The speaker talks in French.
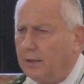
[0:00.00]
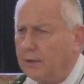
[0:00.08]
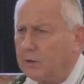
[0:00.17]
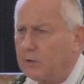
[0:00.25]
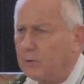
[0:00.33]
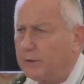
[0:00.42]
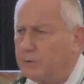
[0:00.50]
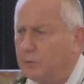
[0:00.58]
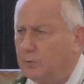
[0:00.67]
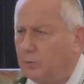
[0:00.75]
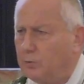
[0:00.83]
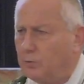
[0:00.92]
La
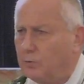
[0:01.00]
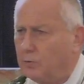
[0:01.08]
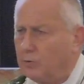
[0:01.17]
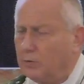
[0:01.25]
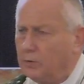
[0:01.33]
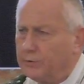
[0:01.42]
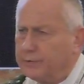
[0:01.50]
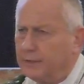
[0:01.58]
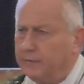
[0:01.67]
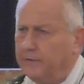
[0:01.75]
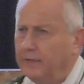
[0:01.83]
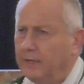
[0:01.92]
résurrection de
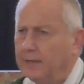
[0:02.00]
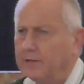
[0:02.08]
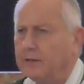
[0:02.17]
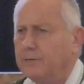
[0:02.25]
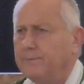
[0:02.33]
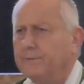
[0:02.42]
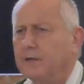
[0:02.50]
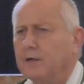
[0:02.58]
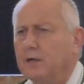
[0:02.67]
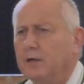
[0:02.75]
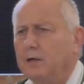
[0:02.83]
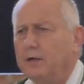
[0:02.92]
cette fillette,
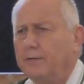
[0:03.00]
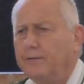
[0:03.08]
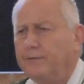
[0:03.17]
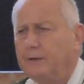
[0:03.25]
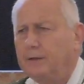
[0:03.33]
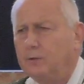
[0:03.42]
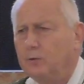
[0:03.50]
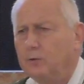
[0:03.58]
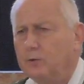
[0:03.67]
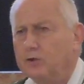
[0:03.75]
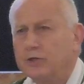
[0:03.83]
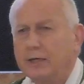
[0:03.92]
la fille
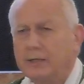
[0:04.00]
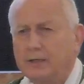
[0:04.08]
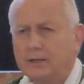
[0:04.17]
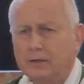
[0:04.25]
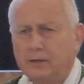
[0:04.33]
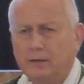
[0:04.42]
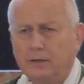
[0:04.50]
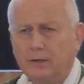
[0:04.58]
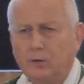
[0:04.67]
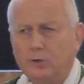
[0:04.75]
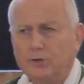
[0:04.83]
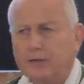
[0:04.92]
de Jaïr, qui
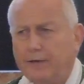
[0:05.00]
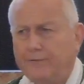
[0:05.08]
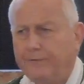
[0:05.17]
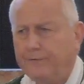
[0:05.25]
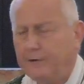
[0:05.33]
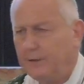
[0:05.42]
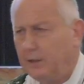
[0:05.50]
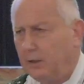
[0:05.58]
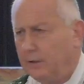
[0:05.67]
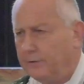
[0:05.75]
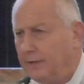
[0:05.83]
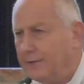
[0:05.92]
était le chef
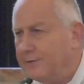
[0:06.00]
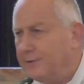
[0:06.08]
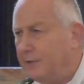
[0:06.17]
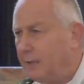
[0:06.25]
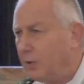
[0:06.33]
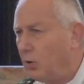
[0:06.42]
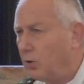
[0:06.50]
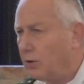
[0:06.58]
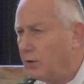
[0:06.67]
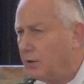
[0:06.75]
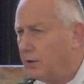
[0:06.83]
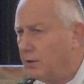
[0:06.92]
de la
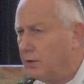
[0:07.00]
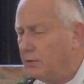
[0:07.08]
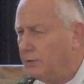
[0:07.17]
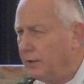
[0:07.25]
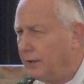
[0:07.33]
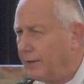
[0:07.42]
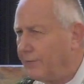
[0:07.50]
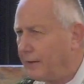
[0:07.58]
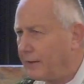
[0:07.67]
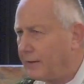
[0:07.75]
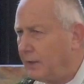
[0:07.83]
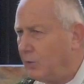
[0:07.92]
synagogue de
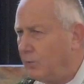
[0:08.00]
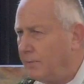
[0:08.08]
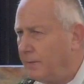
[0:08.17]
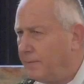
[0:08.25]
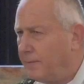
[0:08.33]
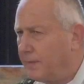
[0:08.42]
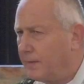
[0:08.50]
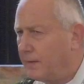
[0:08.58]
Capharnaüm.